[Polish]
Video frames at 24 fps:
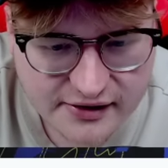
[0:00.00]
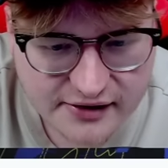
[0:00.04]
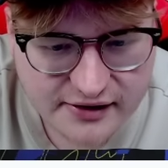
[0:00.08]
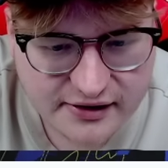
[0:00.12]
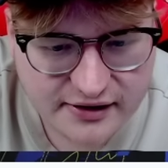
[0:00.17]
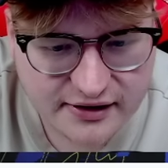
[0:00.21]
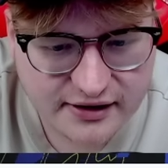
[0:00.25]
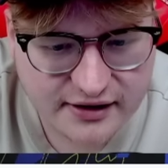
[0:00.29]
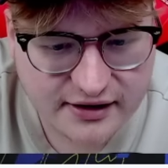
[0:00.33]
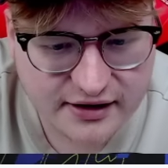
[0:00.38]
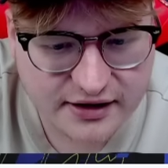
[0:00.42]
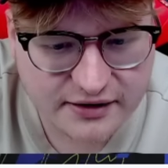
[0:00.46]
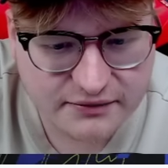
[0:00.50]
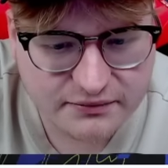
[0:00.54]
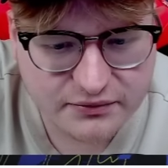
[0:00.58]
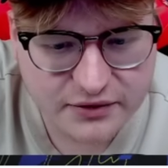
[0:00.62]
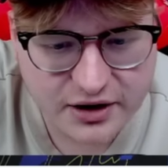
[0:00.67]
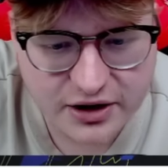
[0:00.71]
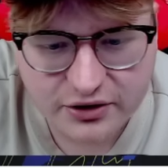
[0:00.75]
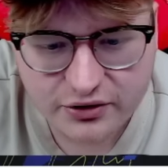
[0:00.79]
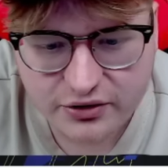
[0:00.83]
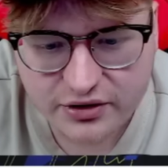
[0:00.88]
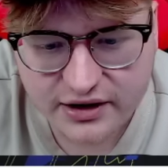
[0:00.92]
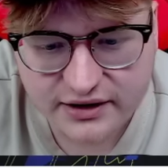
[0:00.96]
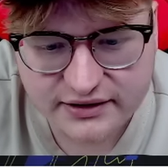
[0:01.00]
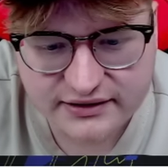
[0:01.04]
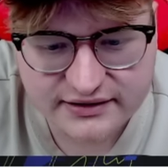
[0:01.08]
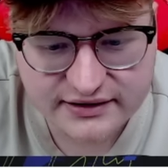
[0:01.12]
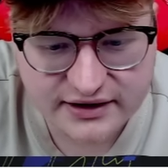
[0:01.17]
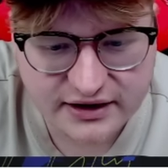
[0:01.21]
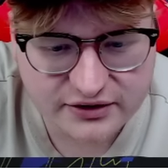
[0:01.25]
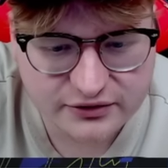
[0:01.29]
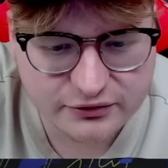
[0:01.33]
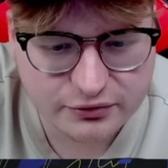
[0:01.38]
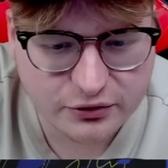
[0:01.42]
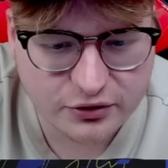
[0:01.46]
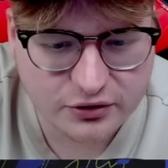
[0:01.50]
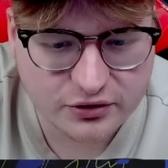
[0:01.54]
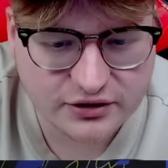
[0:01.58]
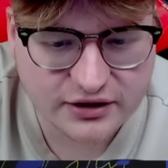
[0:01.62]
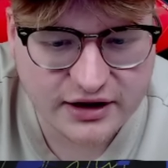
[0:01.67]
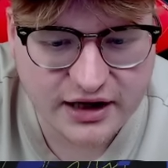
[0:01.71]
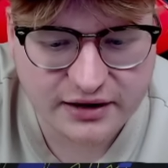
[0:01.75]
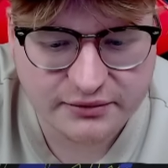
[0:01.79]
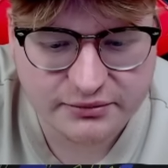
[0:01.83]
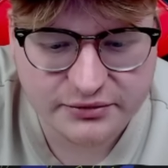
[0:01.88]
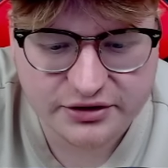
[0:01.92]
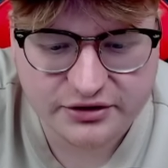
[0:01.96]
E, Moroccan Sandwall,
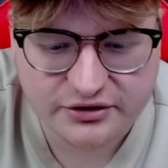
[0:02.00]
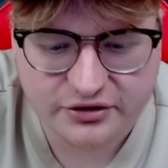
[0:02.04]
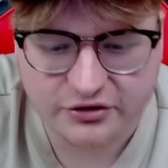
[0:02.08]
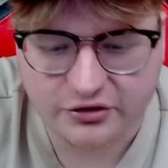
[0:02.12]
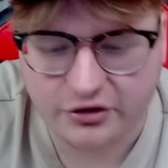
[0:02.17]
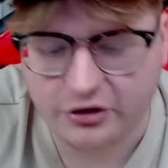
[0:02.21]
dajmy to.